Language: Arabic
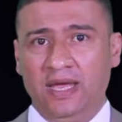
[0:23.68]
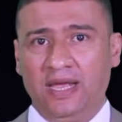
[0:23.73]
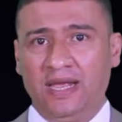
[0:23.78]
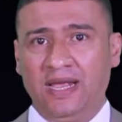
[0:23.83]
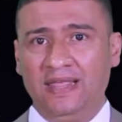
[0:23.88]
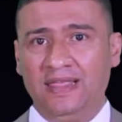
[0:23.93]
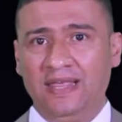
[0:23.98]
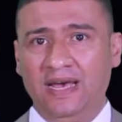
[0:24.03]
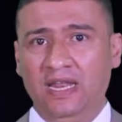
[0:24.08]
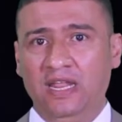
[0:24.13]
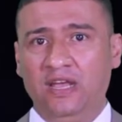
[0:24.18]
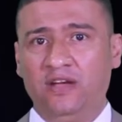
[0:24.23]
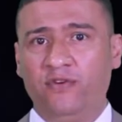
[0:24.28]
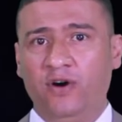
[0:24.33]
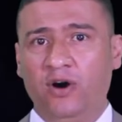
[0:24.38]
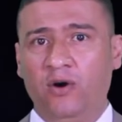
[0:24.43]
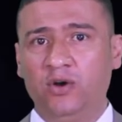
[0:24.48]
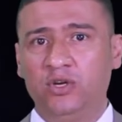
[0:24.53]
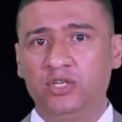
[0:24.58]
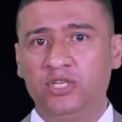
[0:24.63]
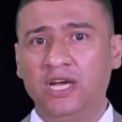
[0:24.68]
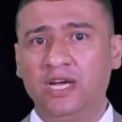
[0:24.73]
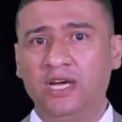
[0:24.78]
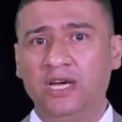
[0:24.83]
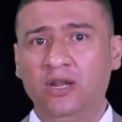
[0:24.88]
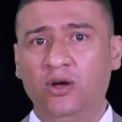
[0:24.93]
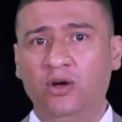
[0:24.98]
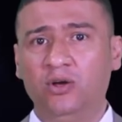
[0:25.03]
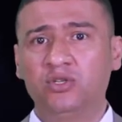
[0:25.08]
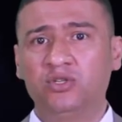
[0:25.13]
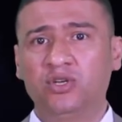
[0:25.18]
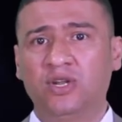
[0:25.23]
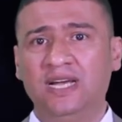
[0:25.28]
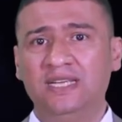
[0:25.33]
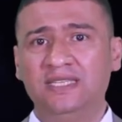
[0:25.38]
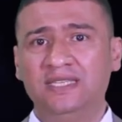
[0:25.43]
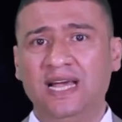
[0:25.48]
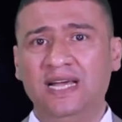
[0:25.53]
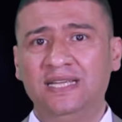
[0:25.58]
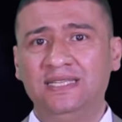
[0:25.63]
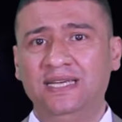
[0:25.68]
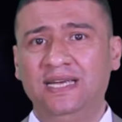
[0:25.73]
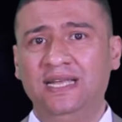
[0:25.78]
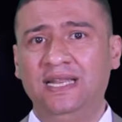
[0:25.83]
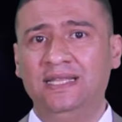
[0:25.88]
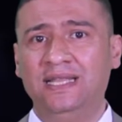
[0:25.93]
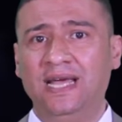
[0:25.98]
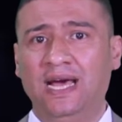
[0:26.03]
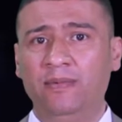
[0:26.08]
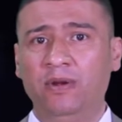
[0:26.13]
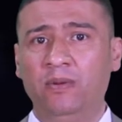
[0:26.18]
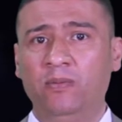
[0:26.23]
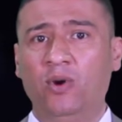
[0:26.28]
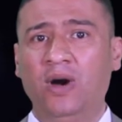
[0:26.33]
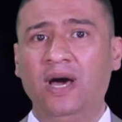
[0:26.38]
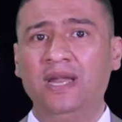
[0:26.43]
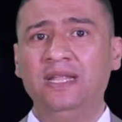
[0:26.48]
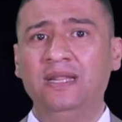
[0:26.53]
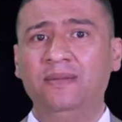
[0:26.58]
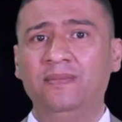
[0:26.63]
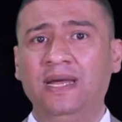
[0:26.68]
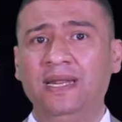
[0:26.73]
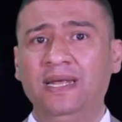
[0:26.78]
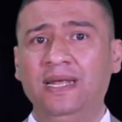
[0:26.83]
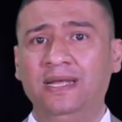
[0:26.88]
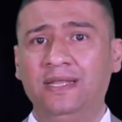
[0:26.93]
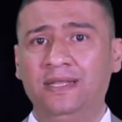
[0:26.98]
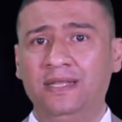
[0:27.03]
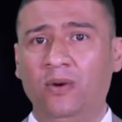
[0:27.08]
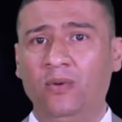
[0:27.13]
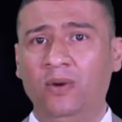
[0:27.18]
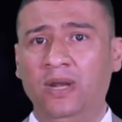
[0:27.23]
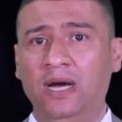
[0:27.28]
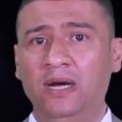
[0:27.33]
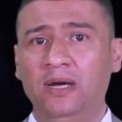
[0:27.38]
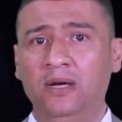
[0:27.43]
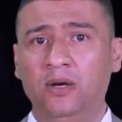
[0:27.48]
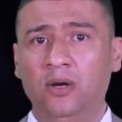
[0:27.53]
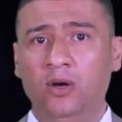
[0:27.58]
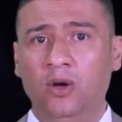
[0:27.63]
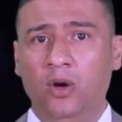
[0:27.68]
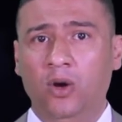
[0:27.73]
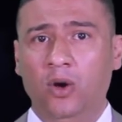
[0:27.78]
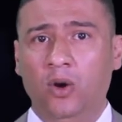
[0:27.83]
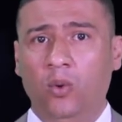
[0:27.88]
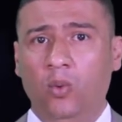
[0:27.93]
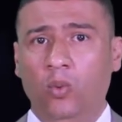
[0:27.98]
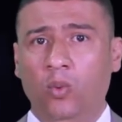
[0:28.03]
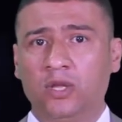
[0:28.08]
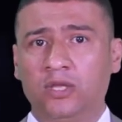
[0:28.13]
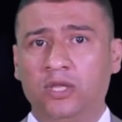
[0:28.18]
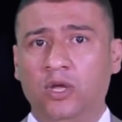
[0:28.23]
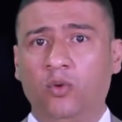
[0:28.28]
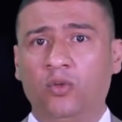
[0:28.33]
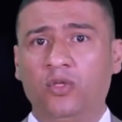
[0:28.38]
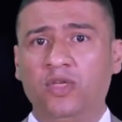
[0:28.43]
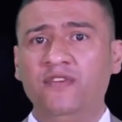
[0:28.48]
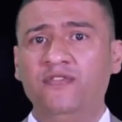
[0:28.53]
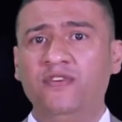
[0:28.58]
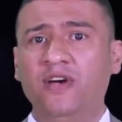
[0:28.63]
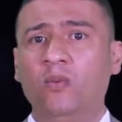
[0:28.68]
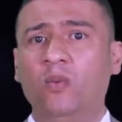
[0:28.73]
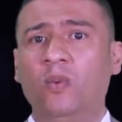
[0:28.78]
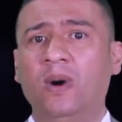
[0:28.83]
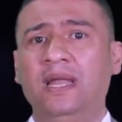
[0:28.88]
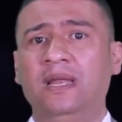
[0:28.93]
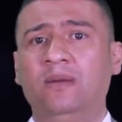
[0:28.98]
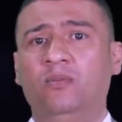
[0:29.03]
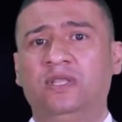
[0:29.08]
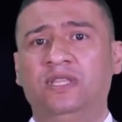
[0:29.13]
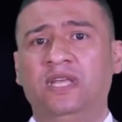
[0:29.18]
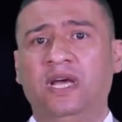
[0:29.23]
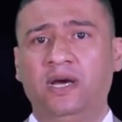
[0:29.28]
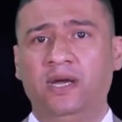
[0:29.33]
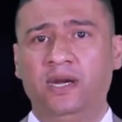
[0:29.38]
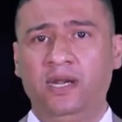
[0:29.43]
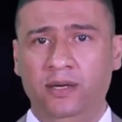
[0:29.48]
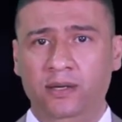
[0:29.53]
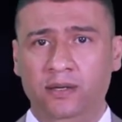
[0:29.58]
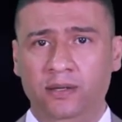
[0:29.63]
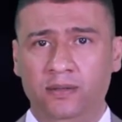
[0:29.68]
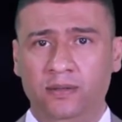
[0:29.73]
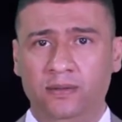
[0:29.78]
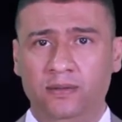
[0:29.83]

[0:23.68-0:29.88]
كذلك فهو يشكل عنصر أساسي لدعم الموارد المالية للدولة وتوظيف أموال المدخرين